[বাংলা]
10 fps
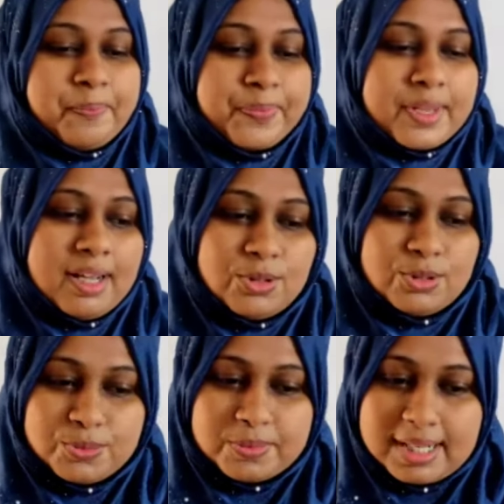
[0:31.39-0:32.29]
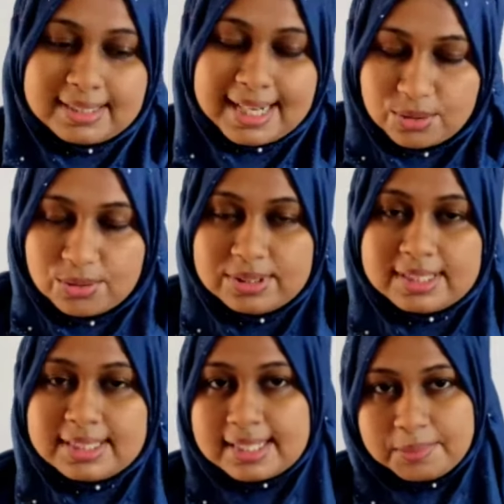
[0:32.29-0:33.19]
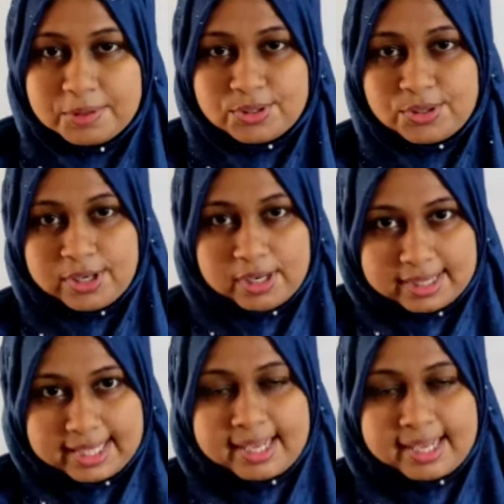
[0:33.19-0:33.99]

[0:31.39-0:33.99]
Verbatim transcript: তো তোমরা জানো যে শিক্ষা মন্ত্রণালয় থেকে